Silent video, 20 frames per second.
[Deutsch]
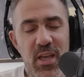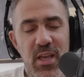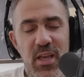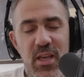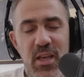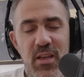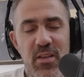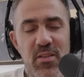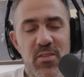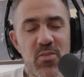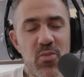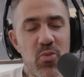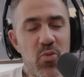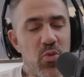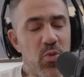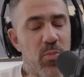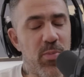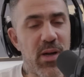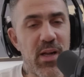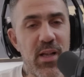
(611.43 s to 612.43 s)
es ist
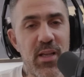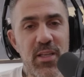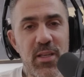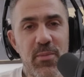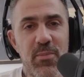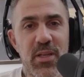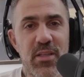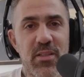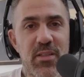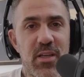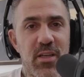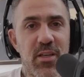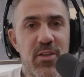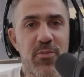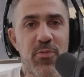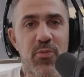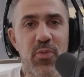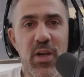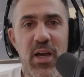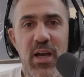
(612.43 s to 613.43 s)
überall jemand da
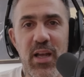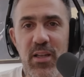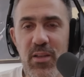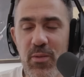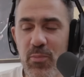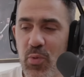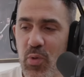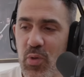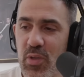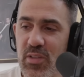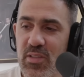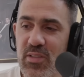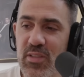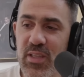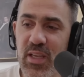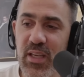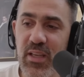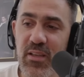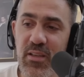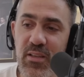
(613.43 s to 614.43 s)
für alle möglichen
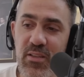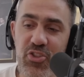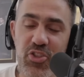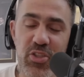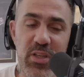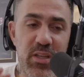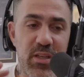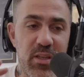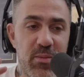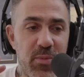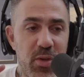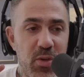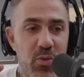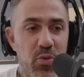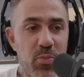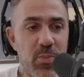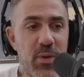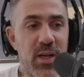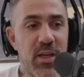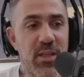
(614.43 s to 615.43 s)
Dinge, steht immer
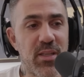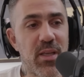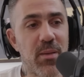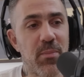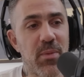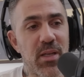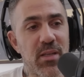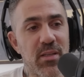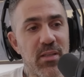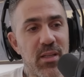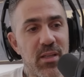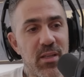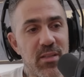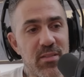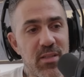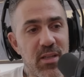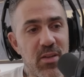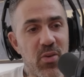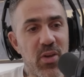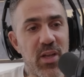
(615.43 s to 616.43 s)
überall jemand, der das
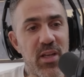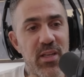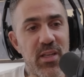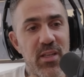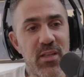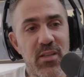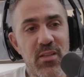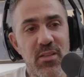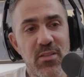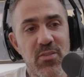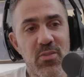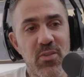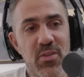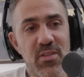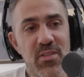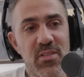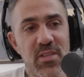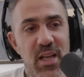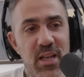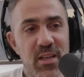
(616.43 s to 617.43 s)
dann auch erledigt und es
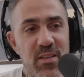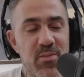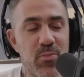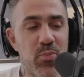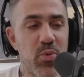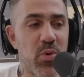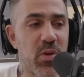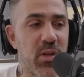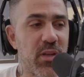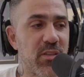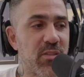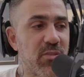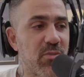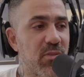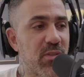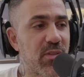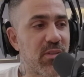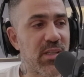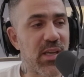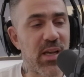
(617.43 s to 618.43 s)
ist alles möglich
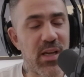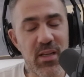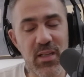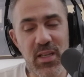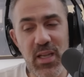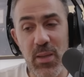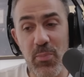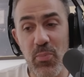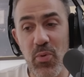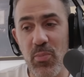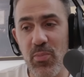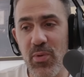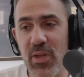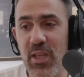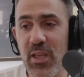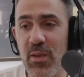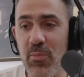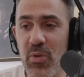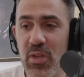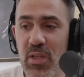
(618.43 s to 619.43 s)
und ja, kein
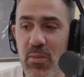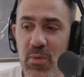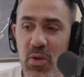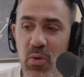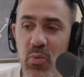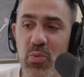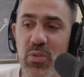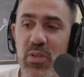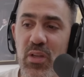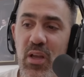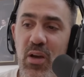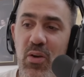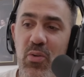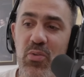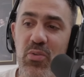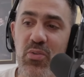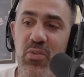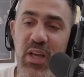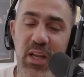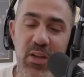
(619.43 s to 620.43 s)
Problem und immer gute
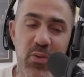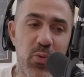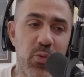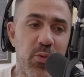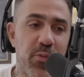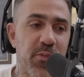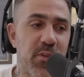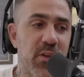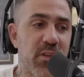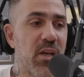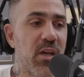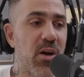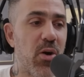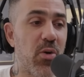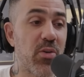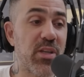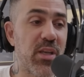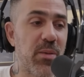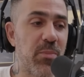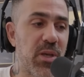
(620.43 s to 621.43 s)
Laune und alle höflich.
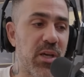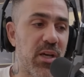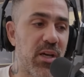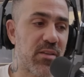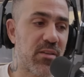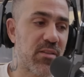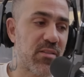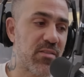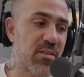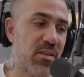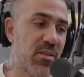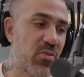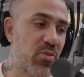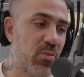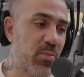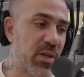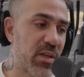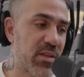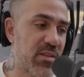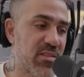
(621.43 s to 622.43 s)
Auch die Emiratis hier in
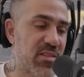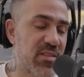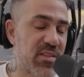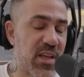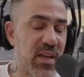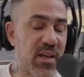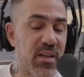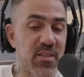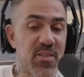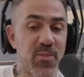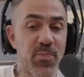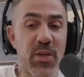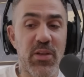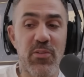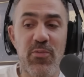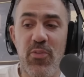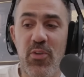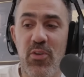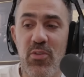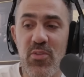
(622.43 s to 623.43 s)
Dubai sehr
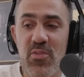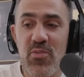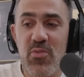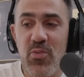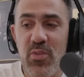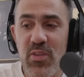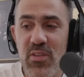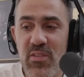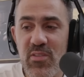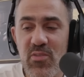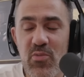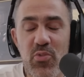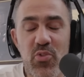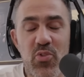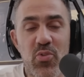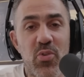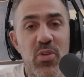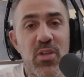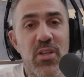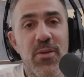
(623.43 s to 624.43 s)
respektvoll und so und es ist so
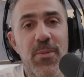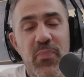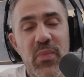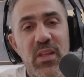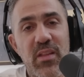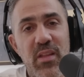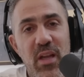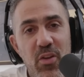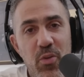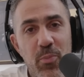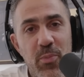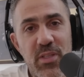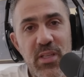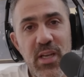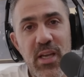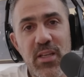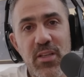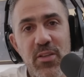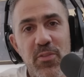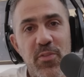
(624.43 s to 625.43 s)
schön hier. Dann noch mit der
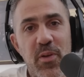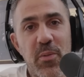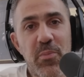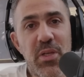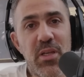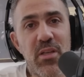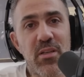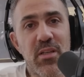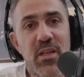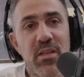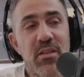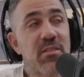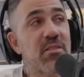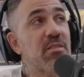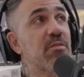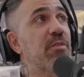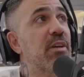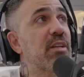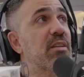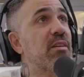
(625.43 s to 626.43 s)
eigenen Familie, dann
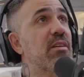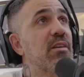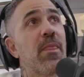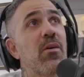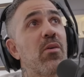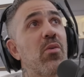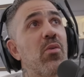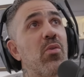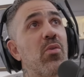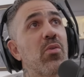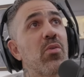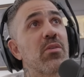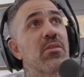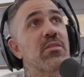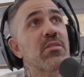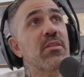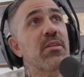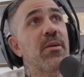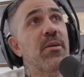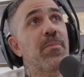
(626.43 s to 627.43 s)
dieses Wetter
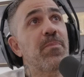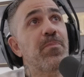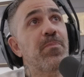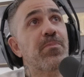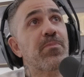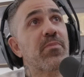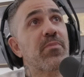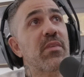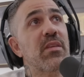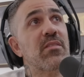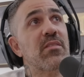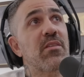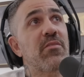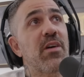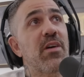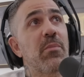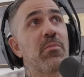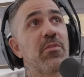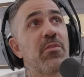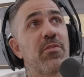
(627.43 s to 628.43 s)
und ähm, dieser
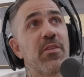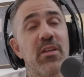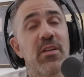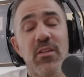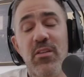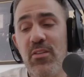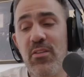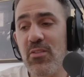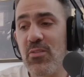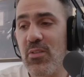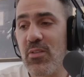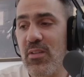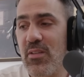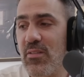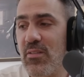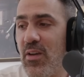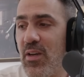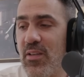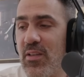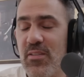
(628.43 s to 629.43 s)
warme Wind und
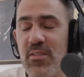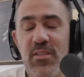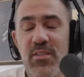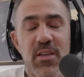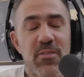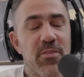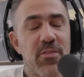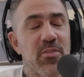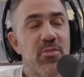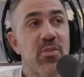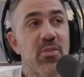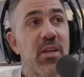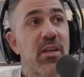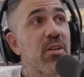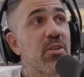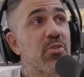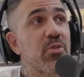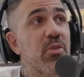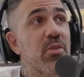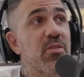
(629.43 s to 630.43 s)
dieser, ah, ach, so
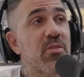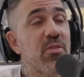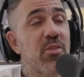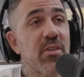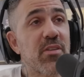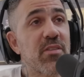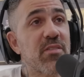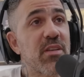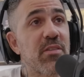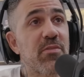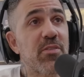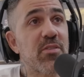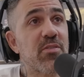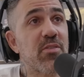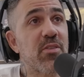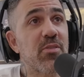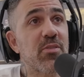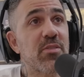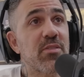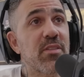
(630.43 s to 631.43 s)
geil. Schönster Ort ist einfach
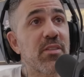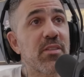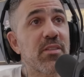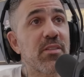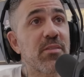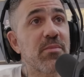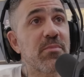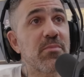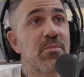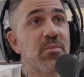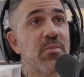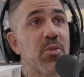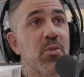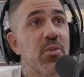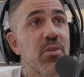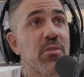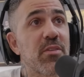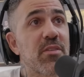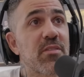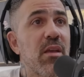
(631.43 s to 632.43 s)
zu Hause, Alter.
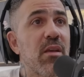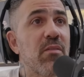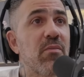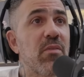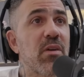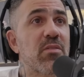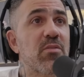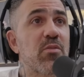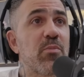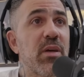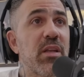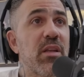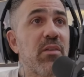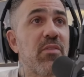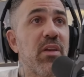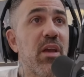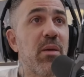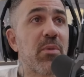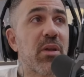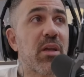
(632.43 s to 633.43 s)
Ohne Witz. Warst du bei der
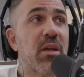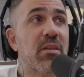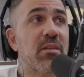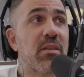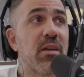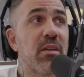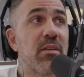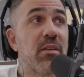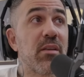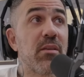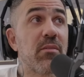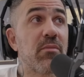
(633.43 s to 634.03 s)
WM in Katar? Nee,